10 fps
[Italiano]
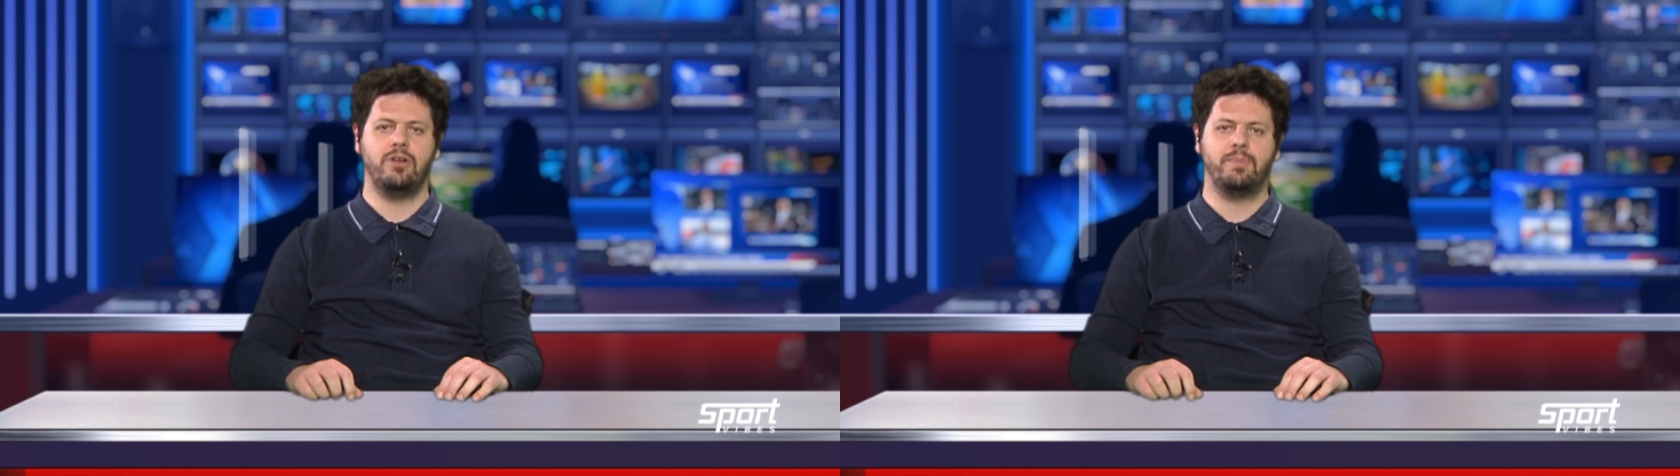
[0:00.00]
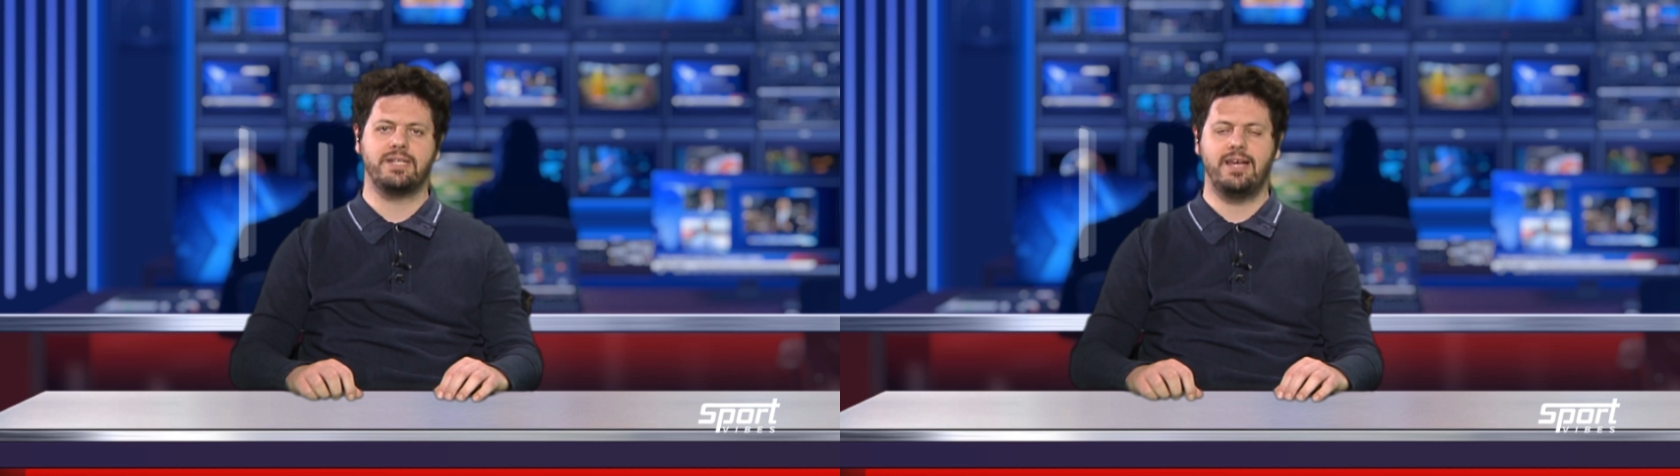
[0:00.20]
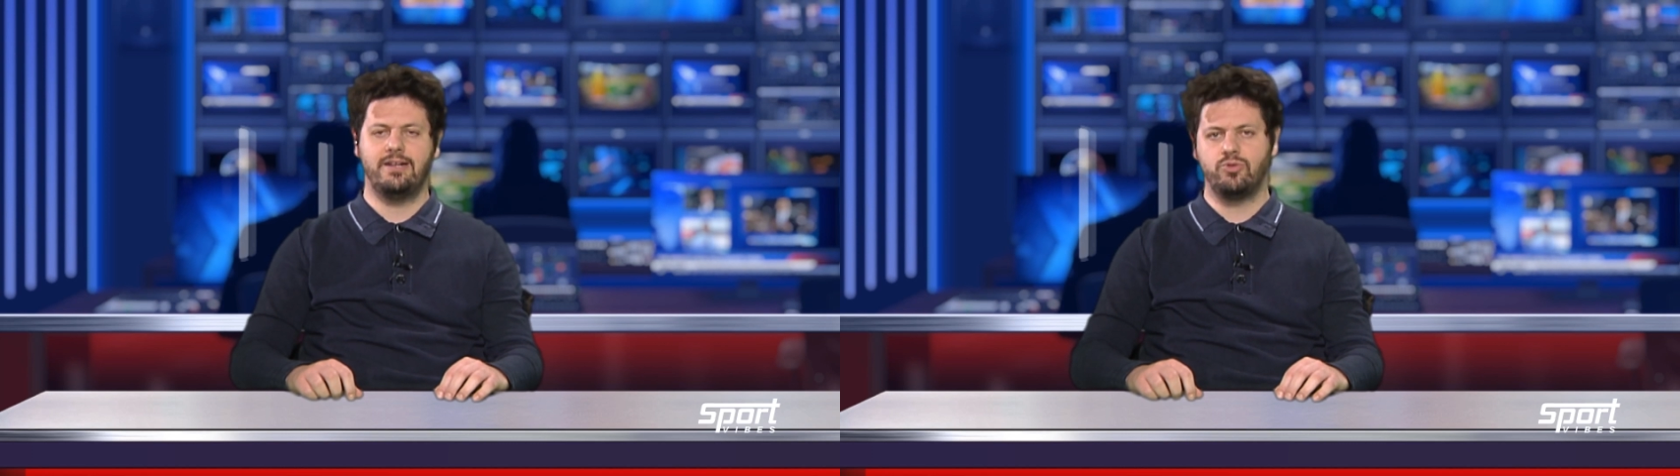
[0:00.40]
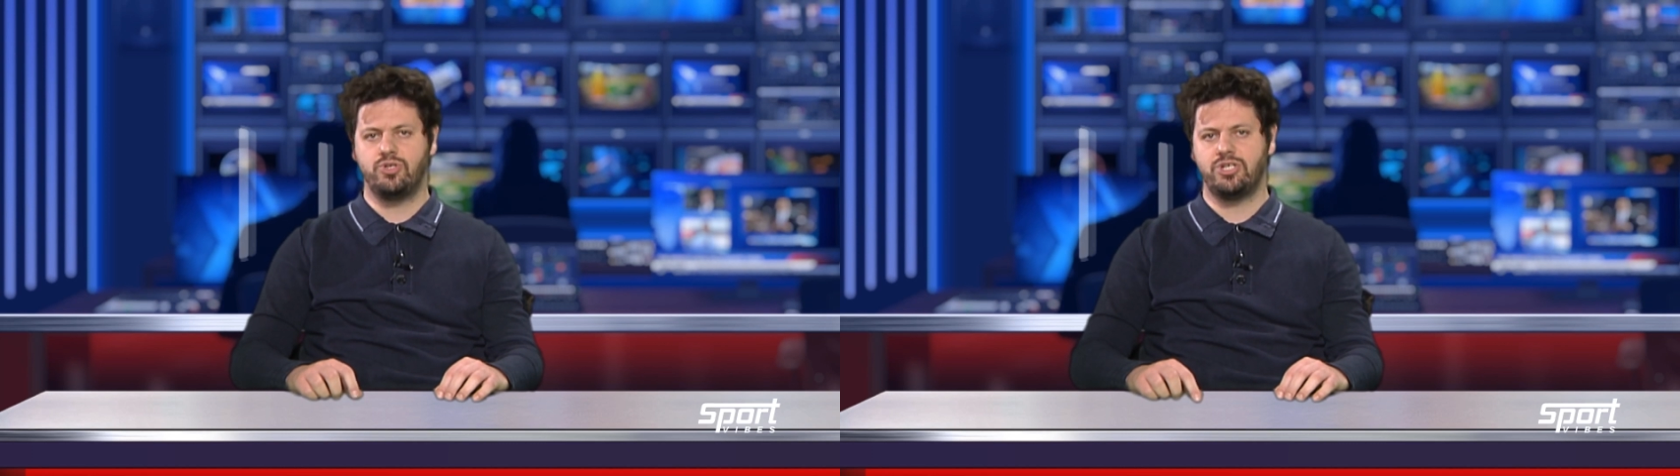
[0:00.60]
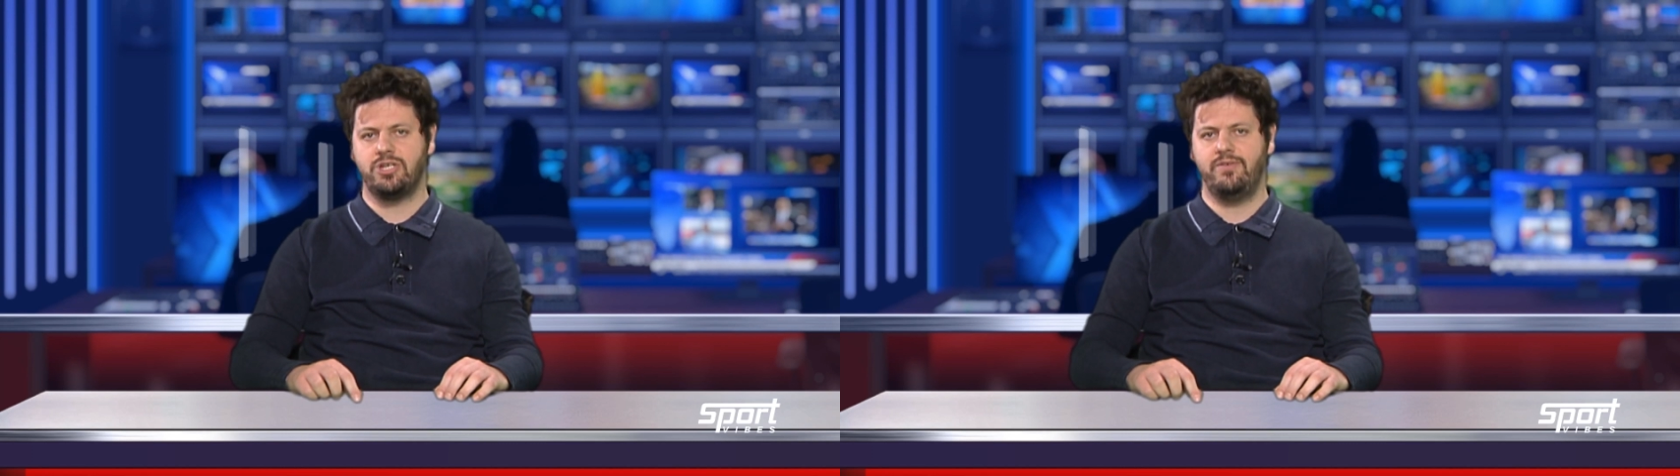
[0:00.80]
nei parziali
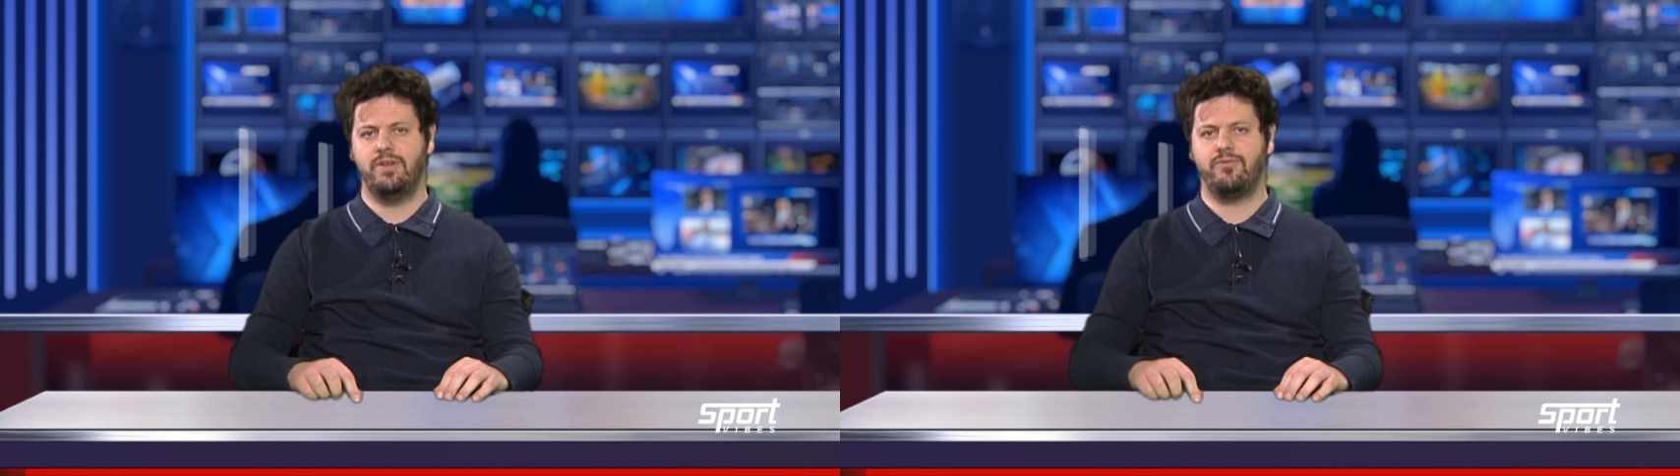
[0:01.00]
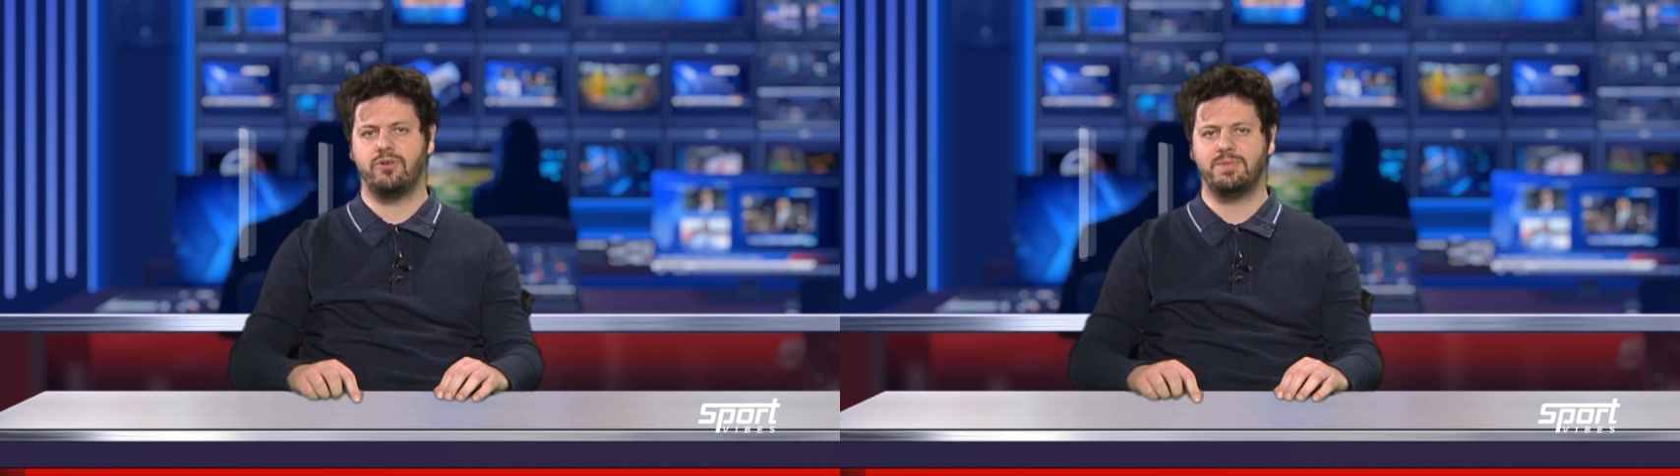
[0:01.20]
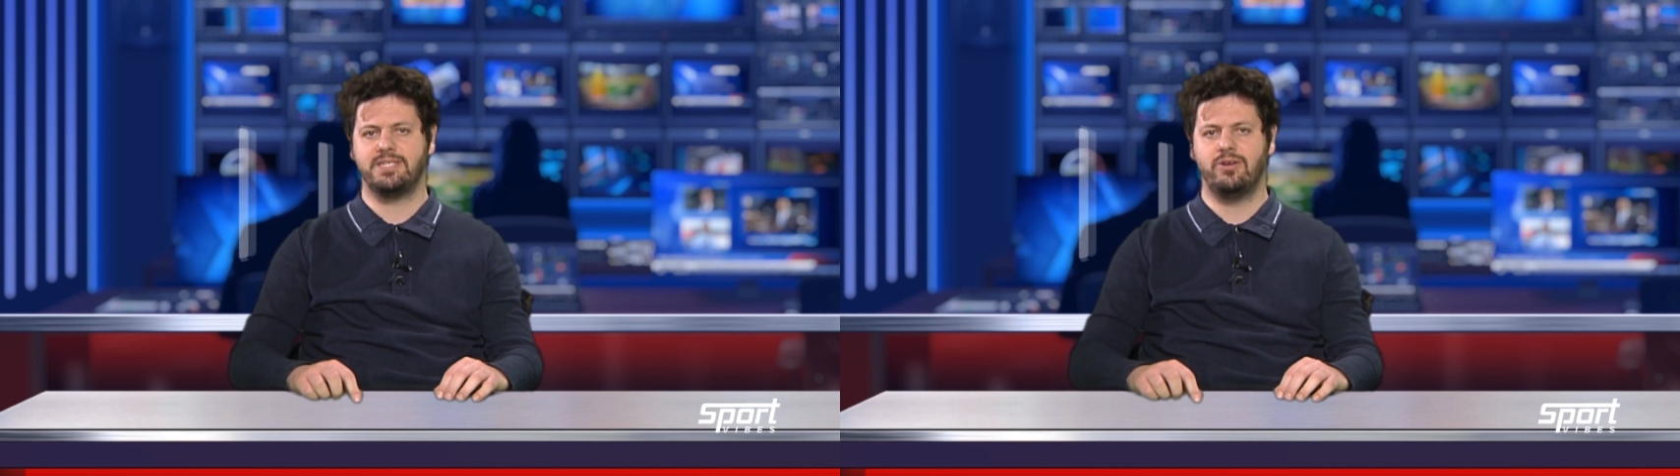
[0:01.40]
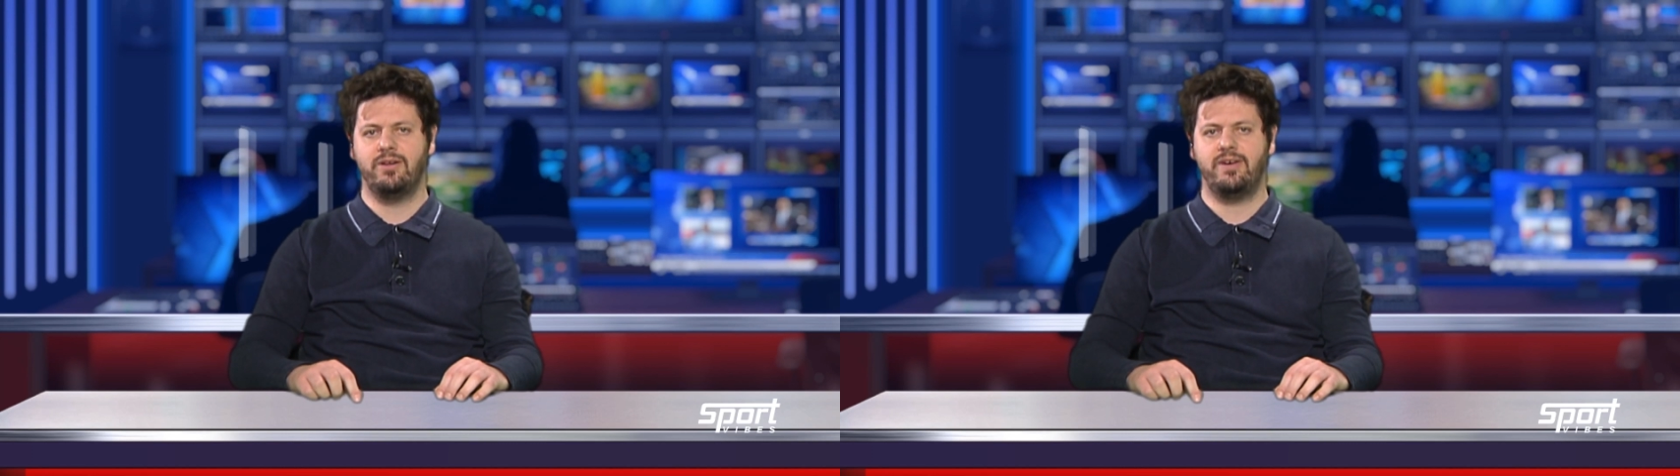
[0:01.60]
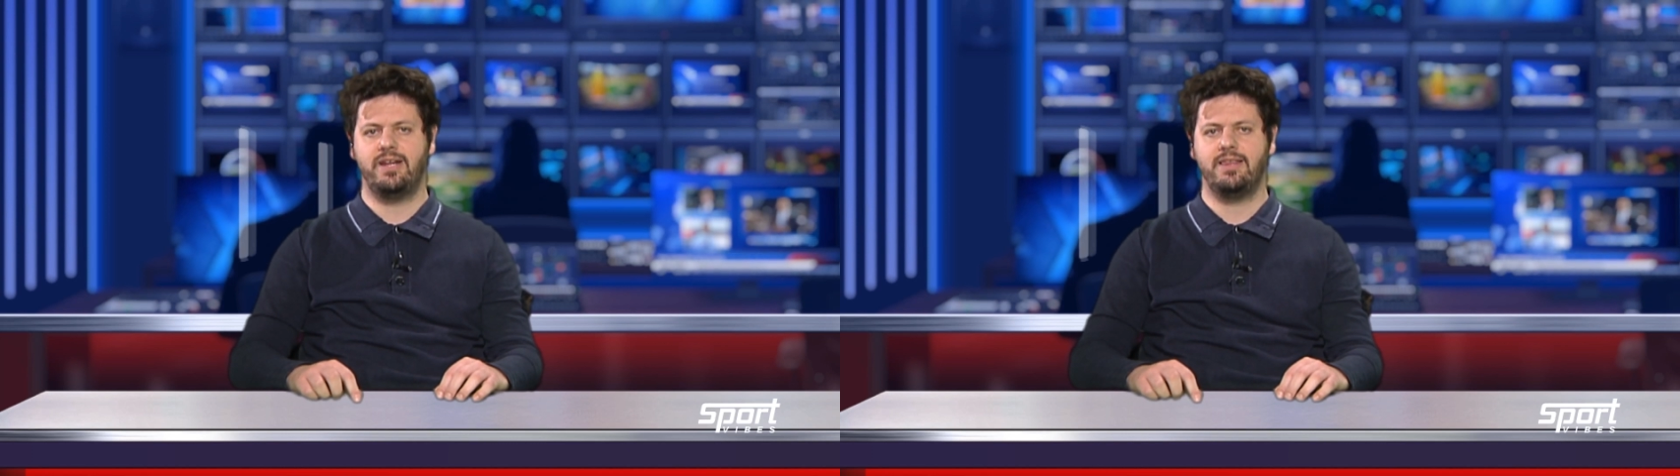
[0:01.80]
successivi la
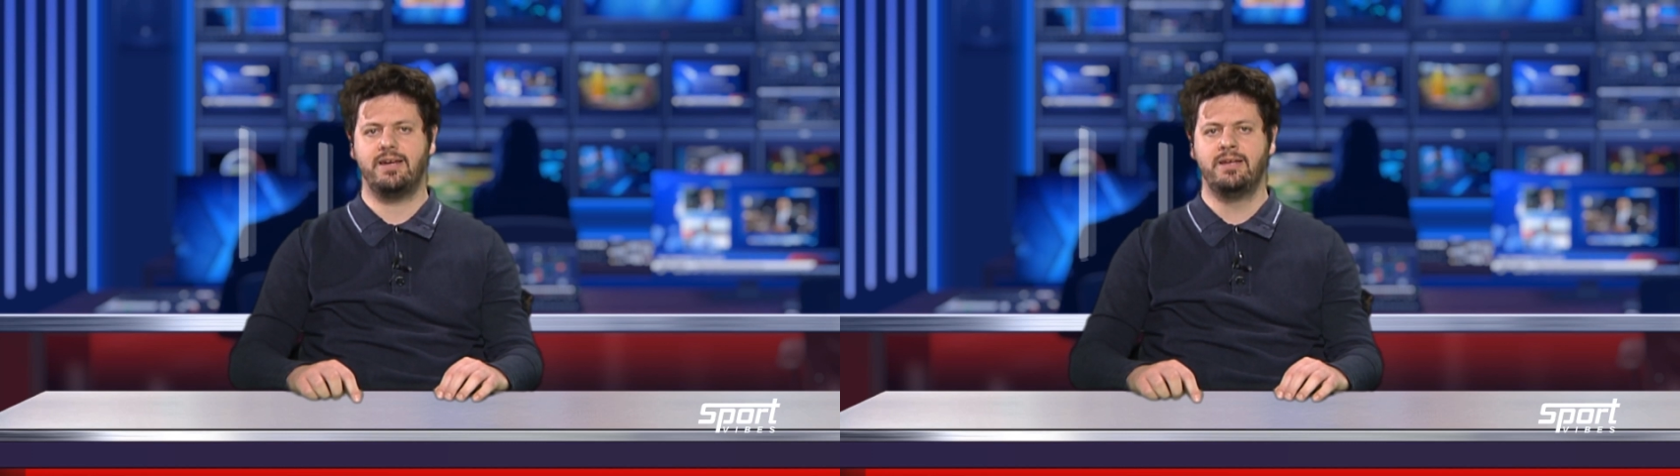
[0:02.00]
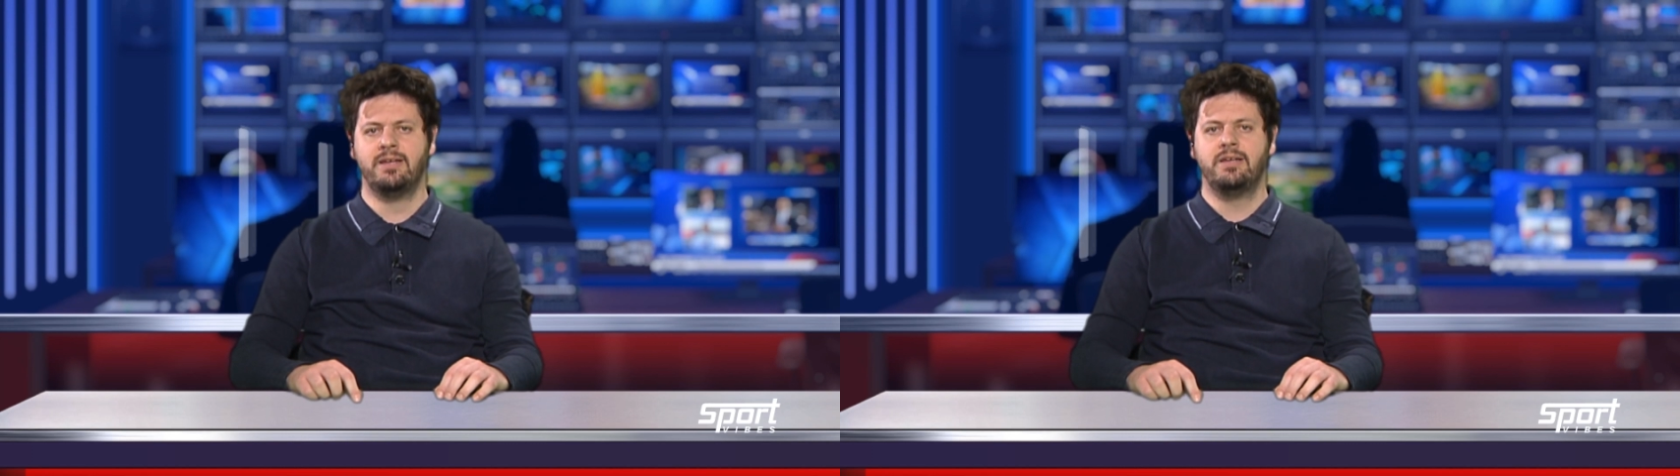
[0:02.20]
formazione veneta,